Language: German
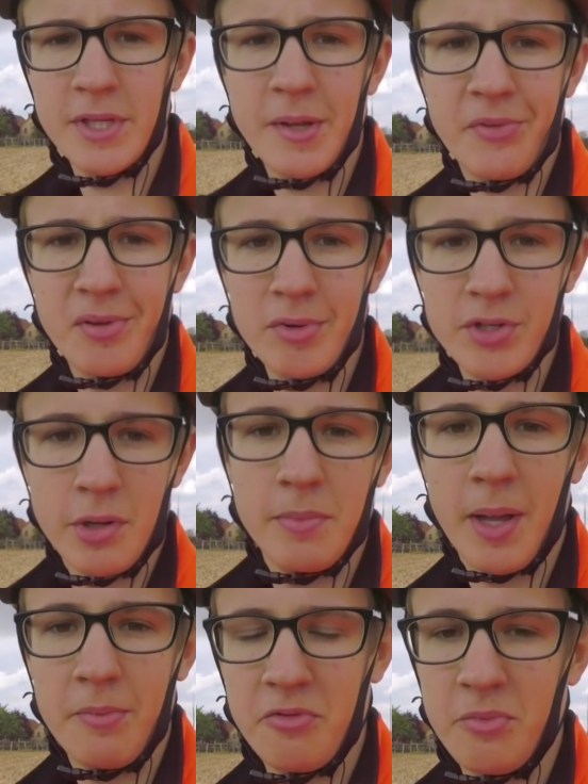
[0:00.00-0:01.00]
ich habe ziemlich doll
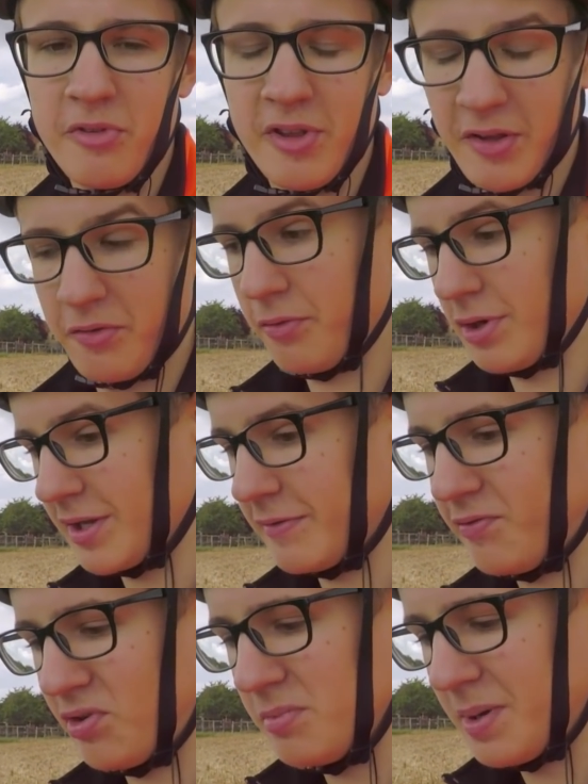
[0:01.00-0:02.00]
bremsen müssen, also wirklich
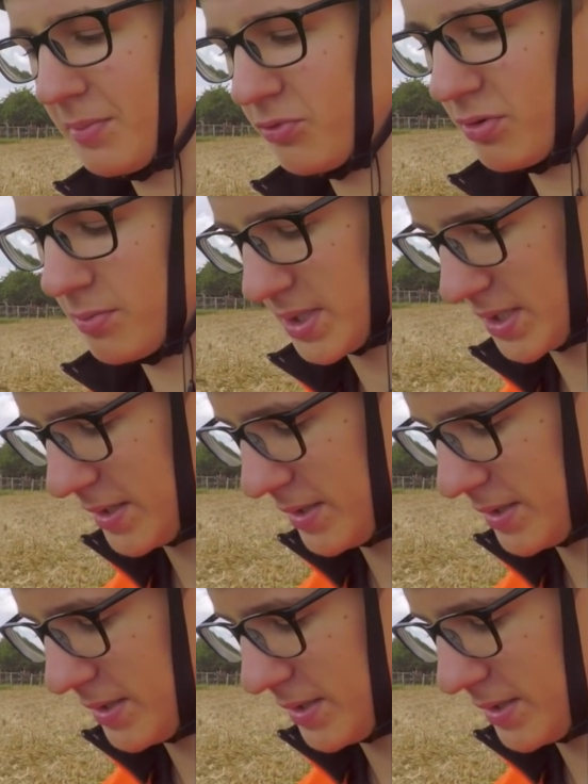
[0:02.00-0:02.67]
Vollbremsung mit nach